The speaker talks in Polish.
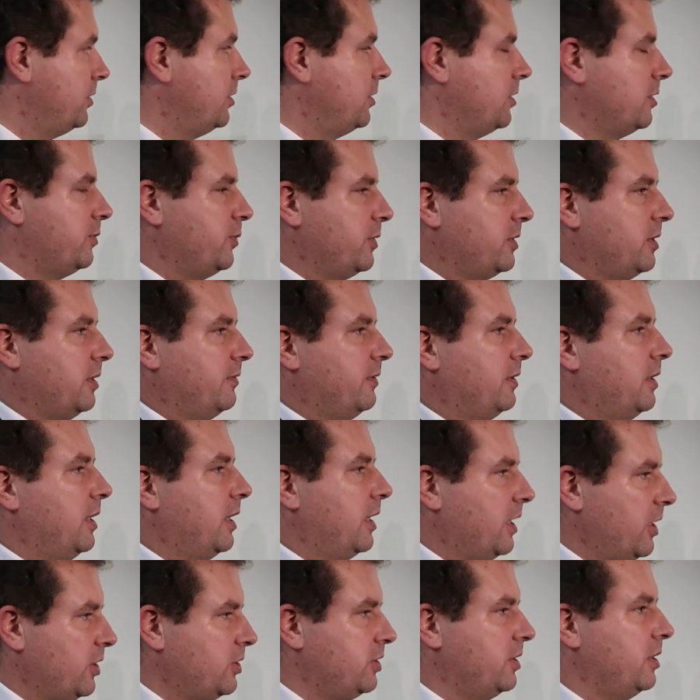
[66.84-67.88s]
będzie rozpoznawana jak
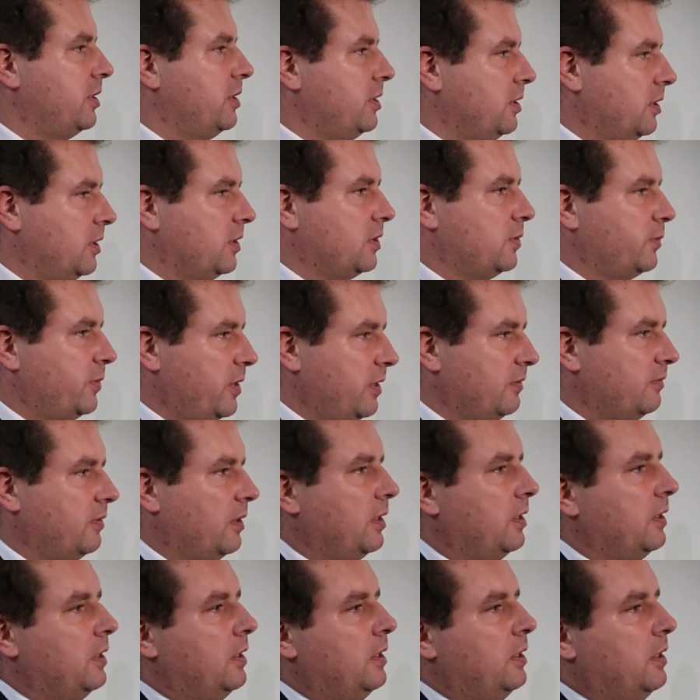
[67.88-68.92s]
każda inna sprawa
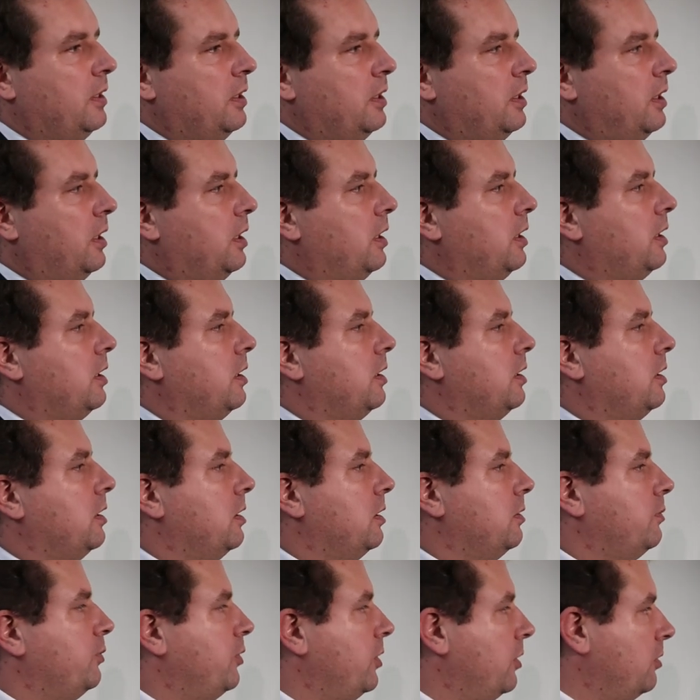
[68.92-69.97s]

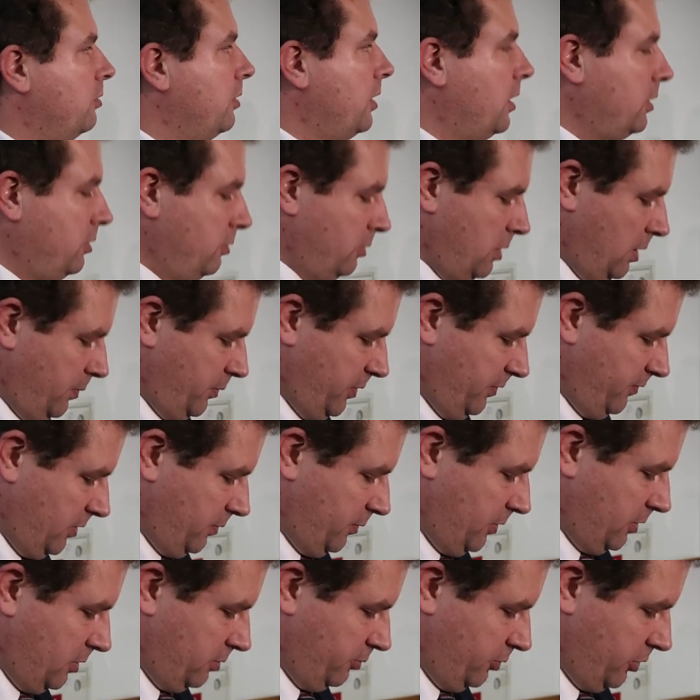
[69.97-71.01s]
a prokuratura pewnie
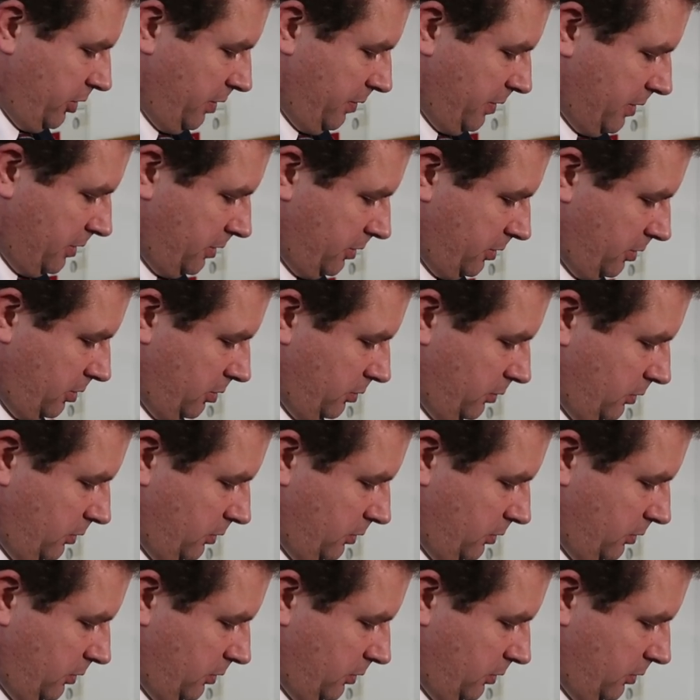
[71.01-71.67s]
będzie musiała trochę